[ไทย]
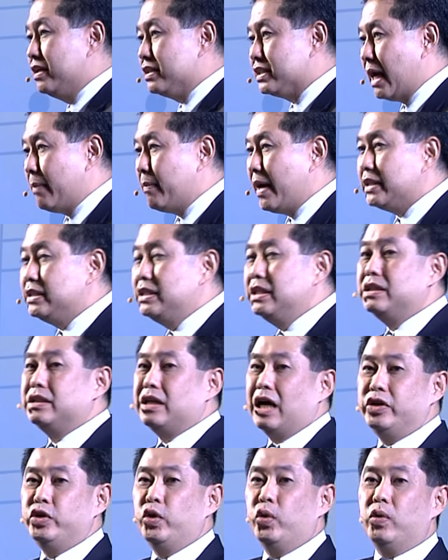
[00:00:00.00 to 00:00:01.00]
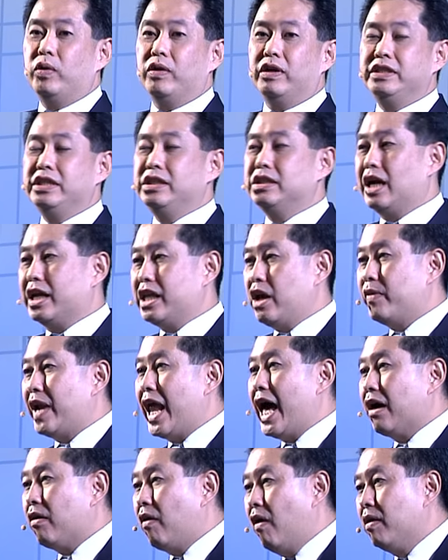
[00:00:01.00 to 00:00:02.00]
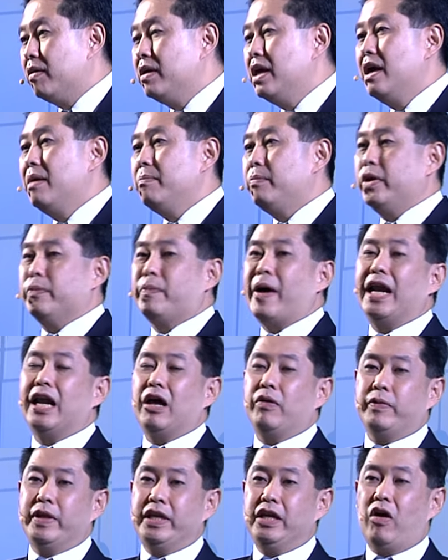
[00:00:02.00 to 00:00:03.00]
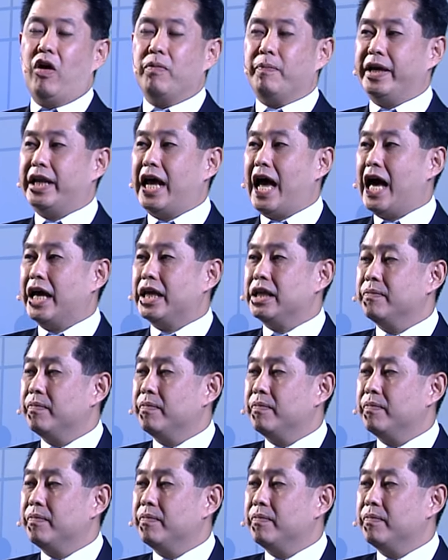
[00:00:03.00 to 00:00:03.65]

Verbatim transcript: สามารถยืดอายุยืดระยะเวลาของผลิตภัณฑ์เหล่านี้ออกไปได้